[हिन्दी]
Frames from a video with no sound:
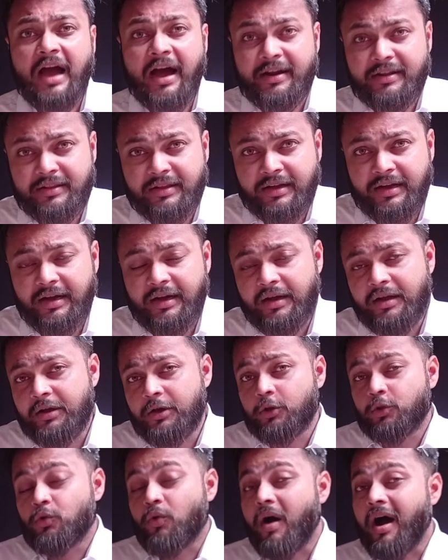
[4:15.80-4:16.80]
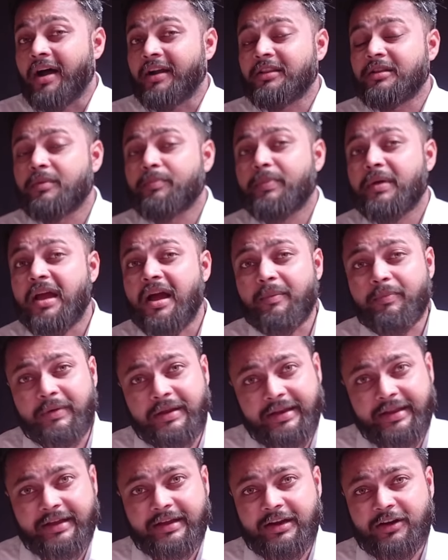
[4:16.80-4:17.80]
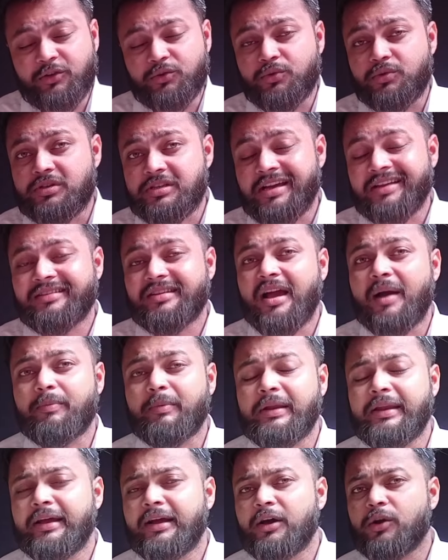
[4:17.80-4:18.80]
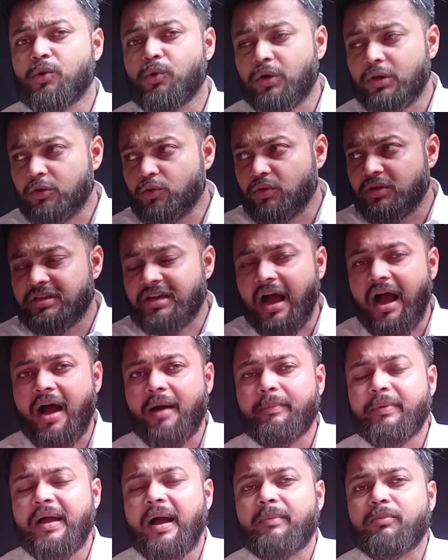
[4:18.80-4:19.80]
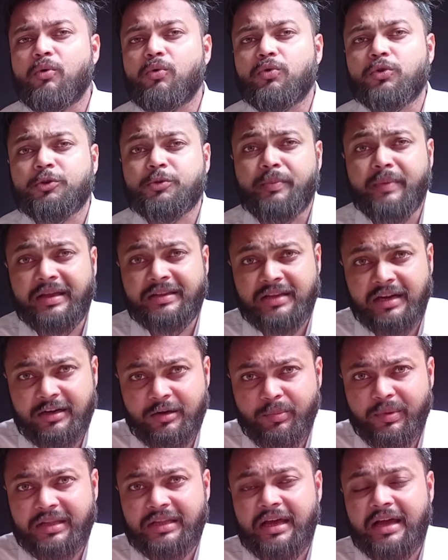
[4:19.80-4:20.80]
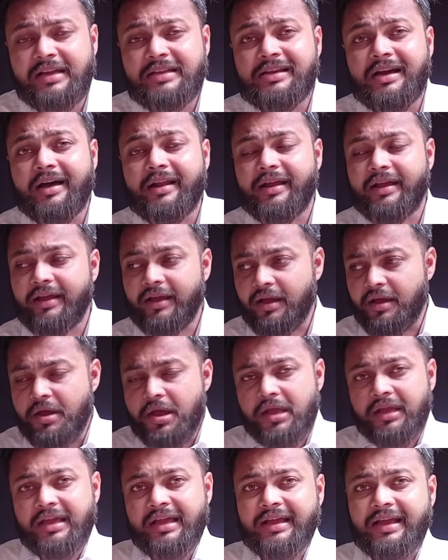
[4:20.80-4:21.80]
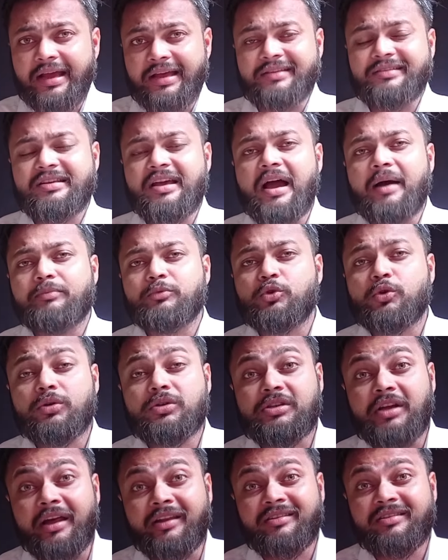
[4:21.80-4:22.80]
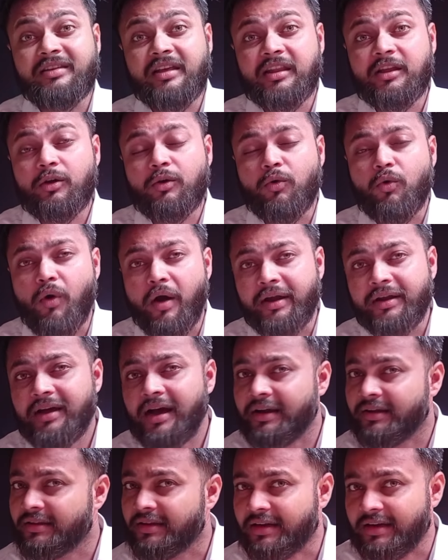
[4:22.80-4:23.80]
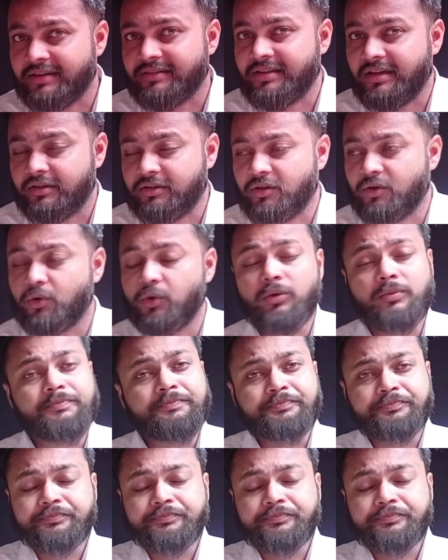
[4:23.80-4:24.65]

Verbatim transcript: अर्न का तो अर्न पे आप क्लिक कर दो जैसे आप क्लिक करोगे तो यहाँ पे आपको कुछ मेथड बताए जा रहे हैं कि कैसे आप जो ज़्यादा से ज़्यादा क्वाइन अर्न कर सकते हो